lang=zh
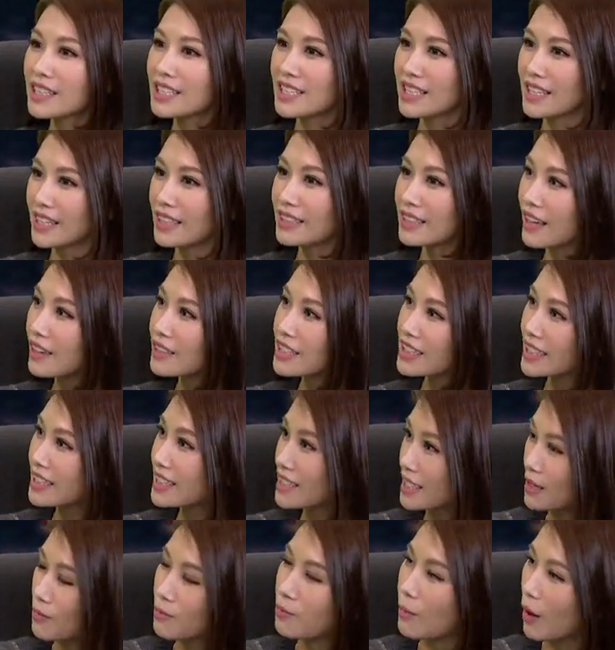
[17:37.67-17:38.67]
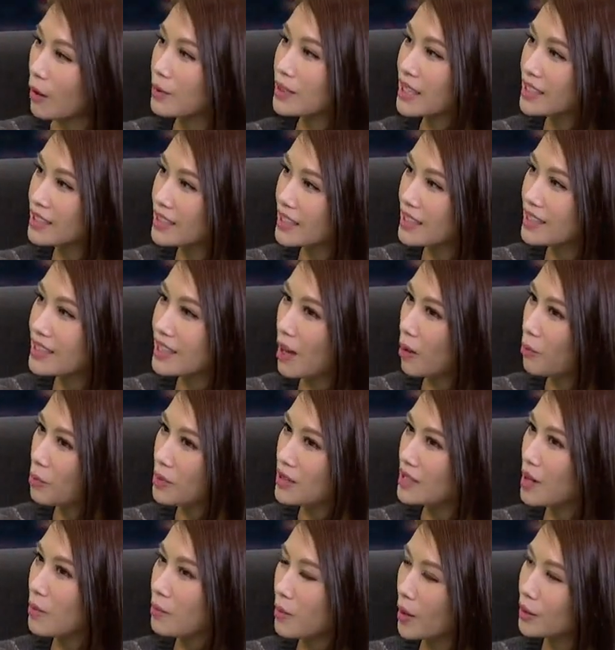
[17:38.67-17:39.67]
钱要现金，保在身上
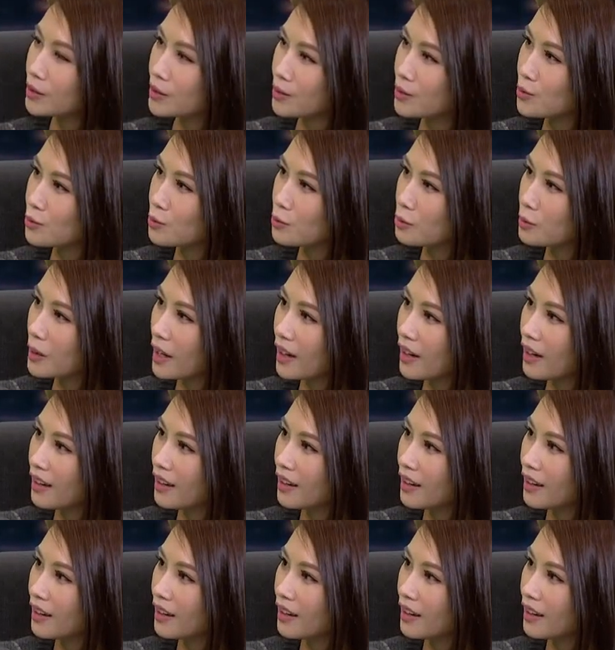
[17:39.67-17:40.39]
比较保得住嘛。